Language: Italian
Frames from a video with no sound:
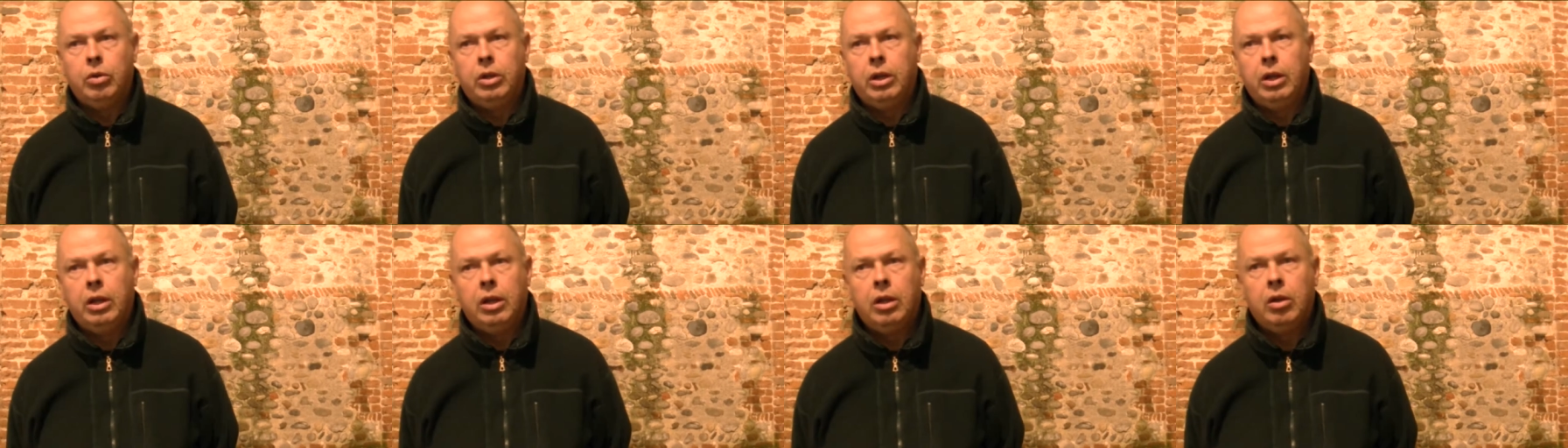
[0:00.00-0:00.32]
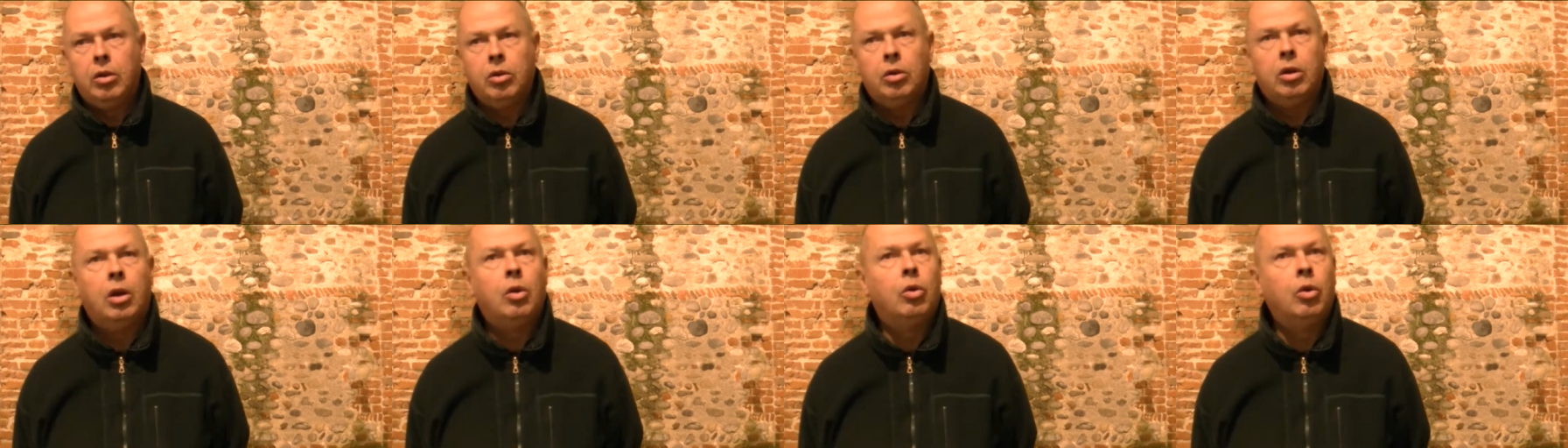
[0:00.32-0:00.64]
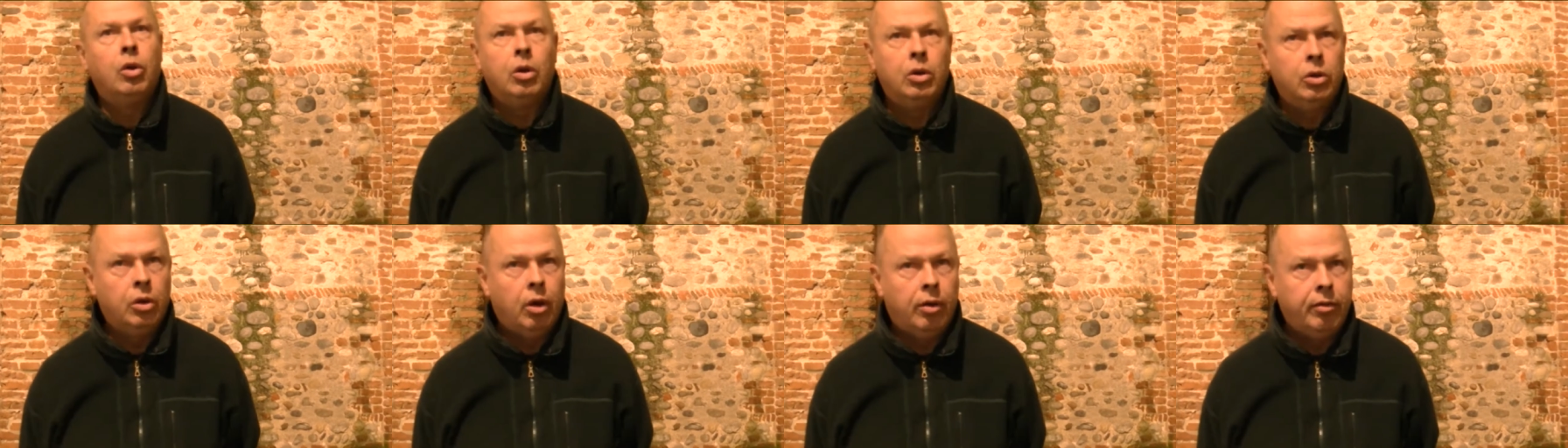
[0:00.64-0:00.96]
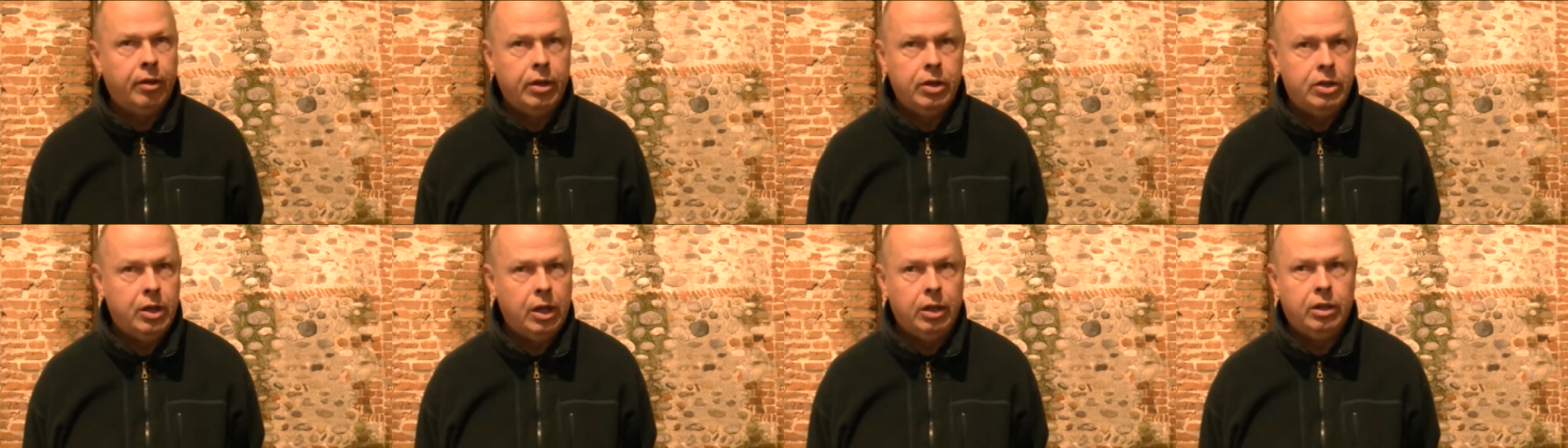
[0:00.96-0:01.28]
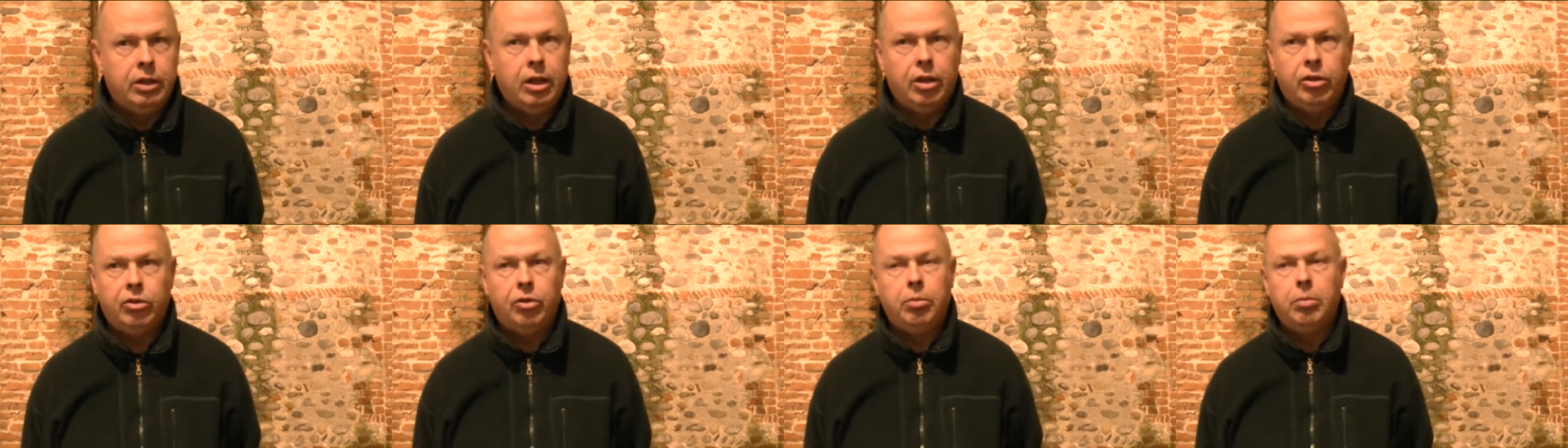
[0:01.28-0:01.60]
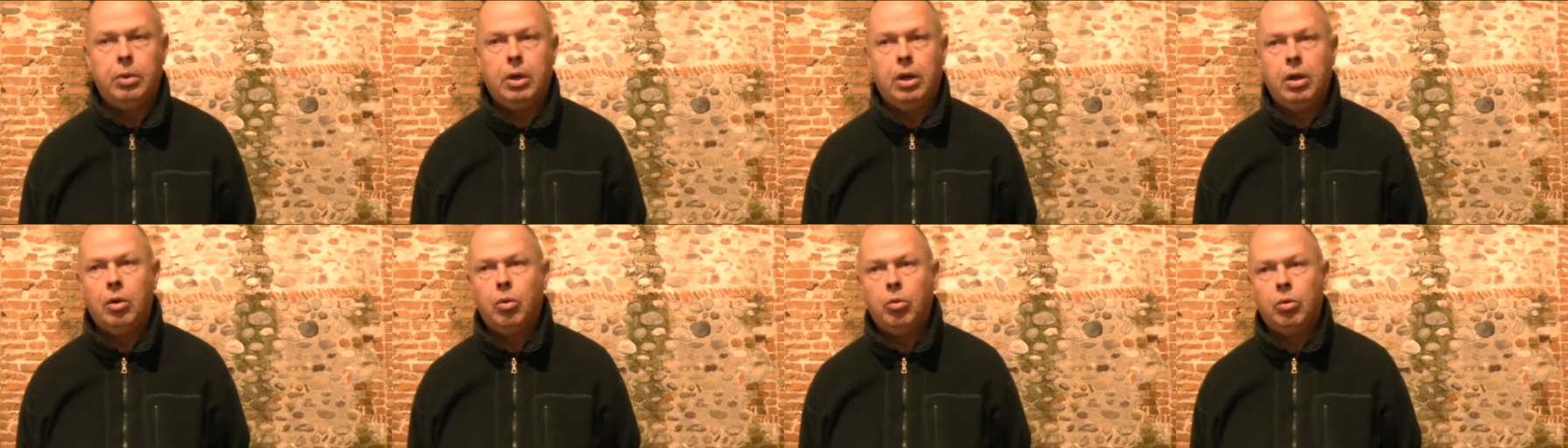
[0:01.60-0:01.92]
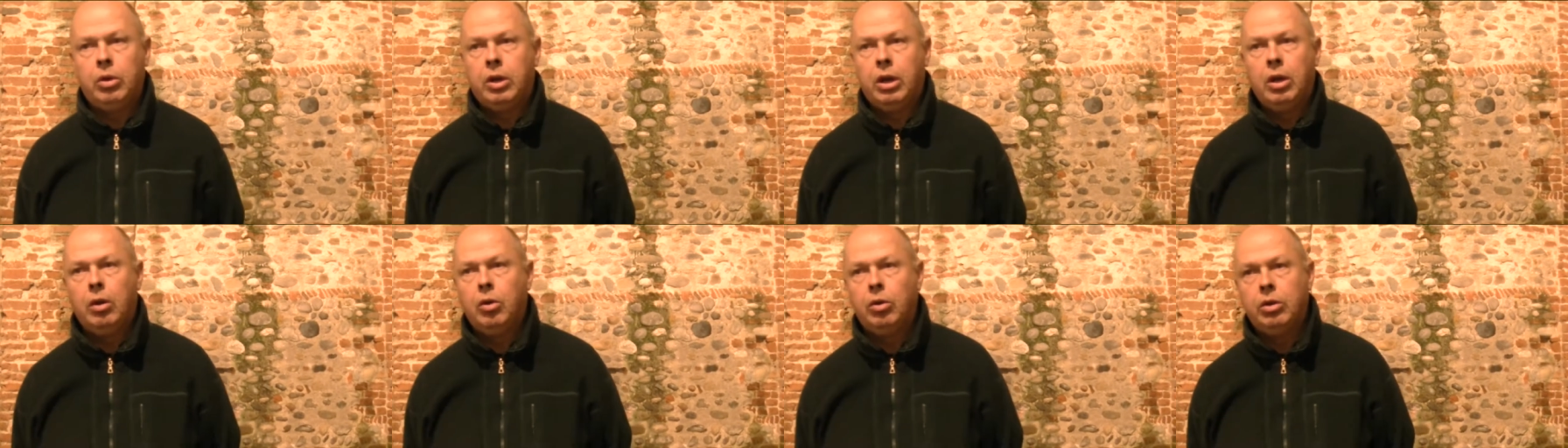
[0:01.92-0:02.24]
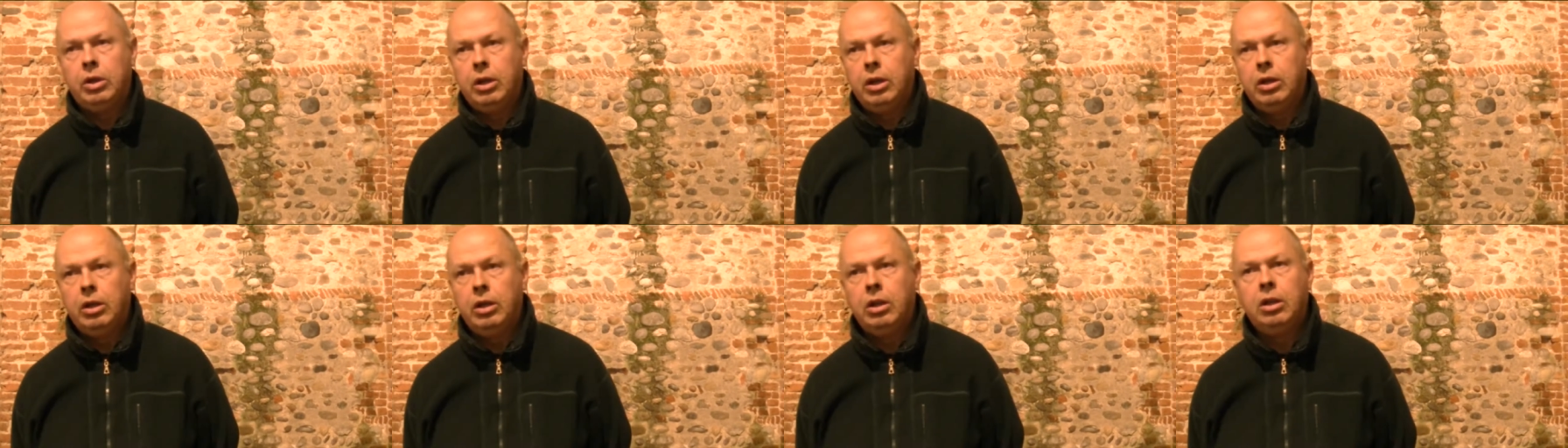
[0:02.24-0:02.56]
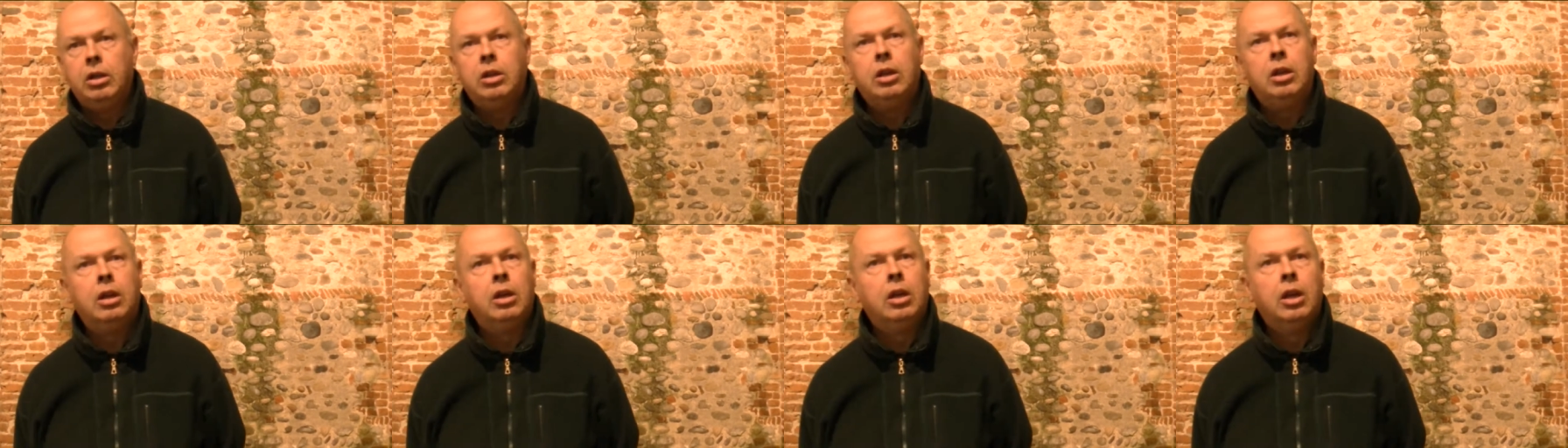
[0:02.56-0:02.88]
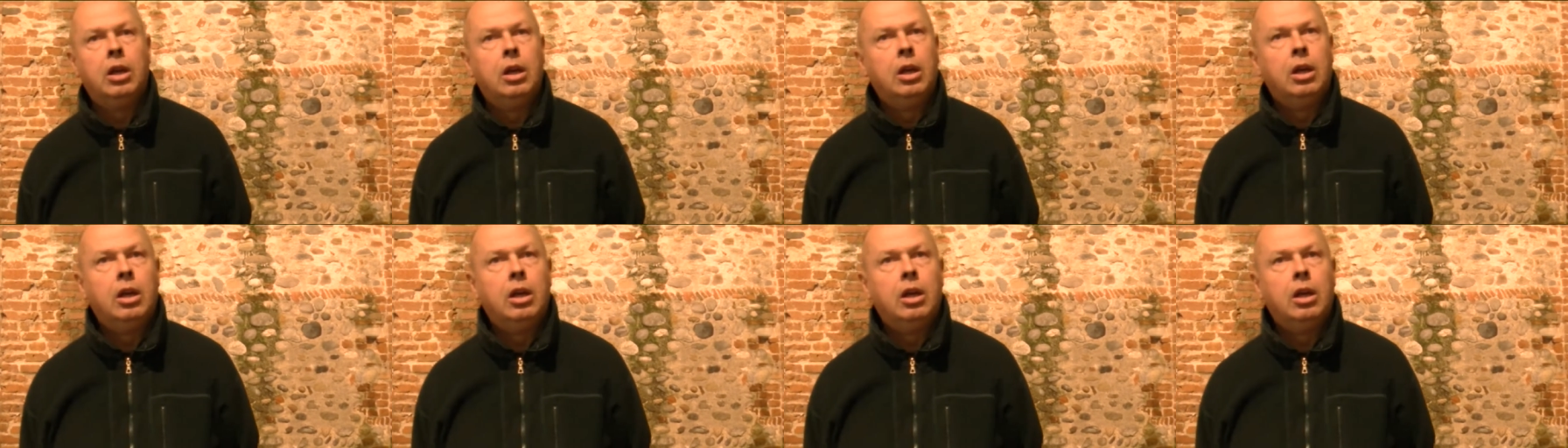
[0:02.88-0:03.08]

di o 9 centesimi, un chilo di, di,